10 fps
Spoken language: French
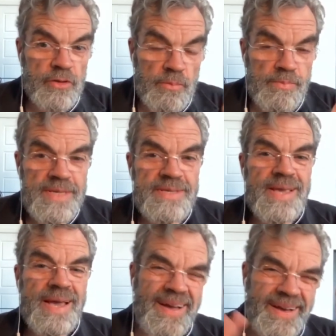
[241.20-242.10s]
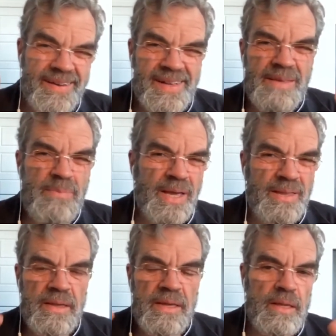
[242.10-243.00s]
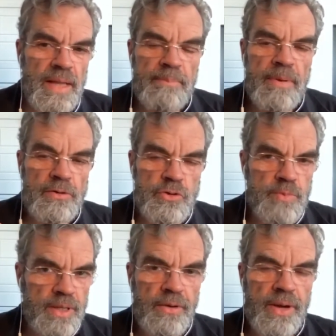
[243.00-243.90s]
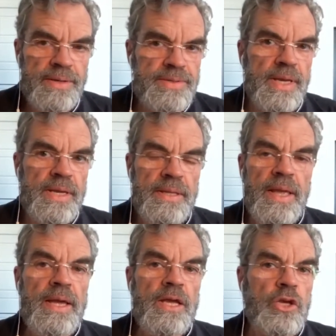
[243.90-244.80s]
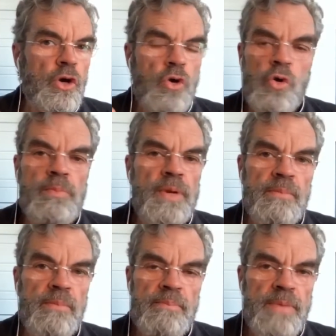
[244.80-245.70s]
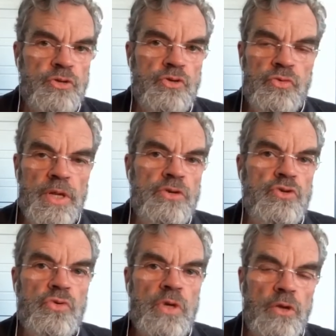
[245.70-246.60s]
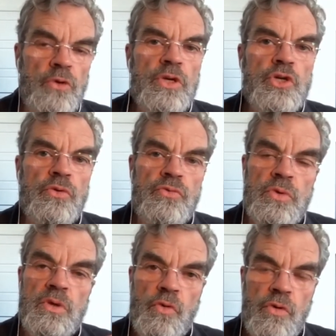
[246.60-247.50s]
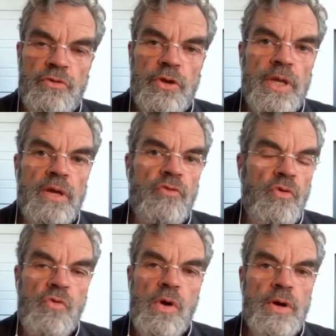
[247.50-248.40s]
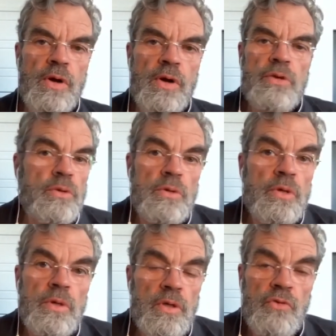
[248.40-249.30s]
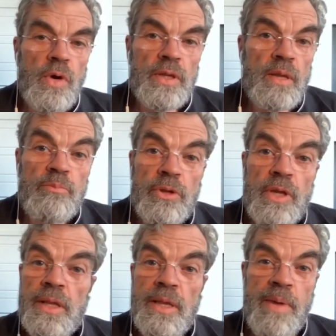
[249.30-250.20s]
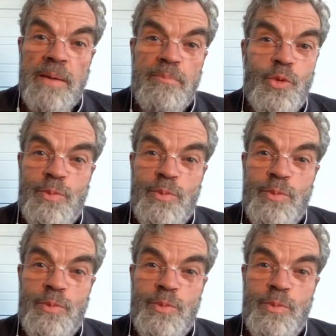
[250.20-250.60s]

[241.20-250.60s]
de mise en liberté de la part du metteur en scène qui a complètement basculé. Ceux qui l'ont déjà vu, qui vont revenir, vont voir qu'ils vont entendre peut-être les mêmes mots,